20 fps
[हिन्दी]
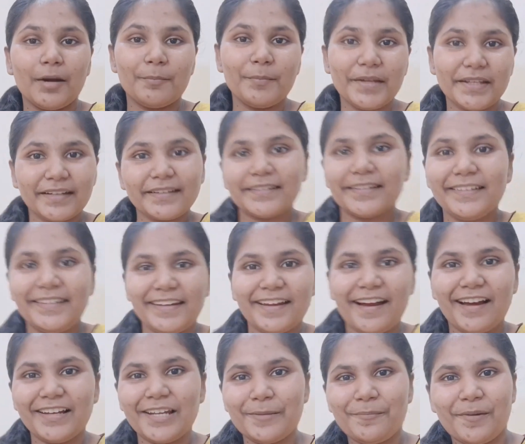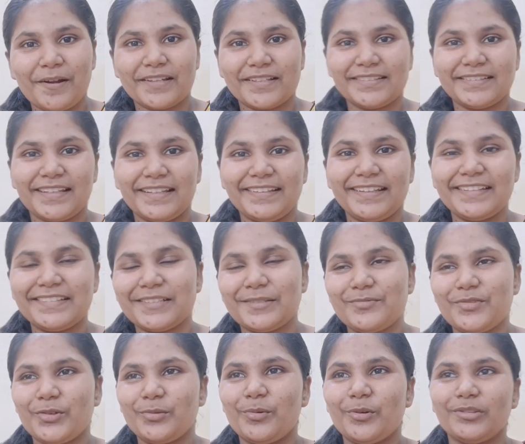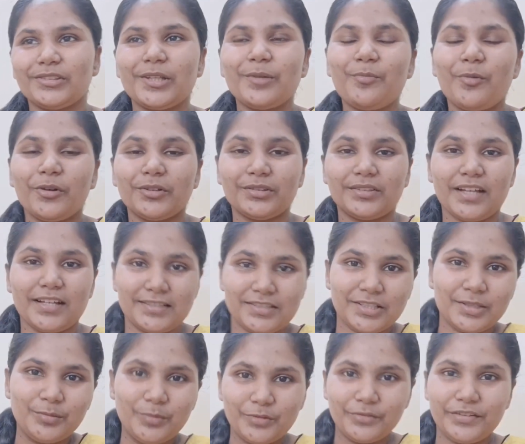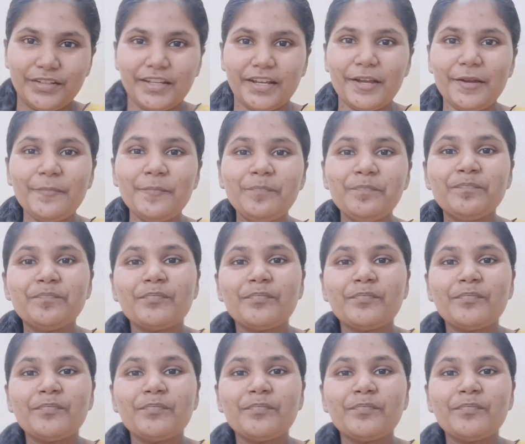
मेरा ननियाल है पाकिस्तान ये सब जो बोलता है बहुत अच्छी मूवी है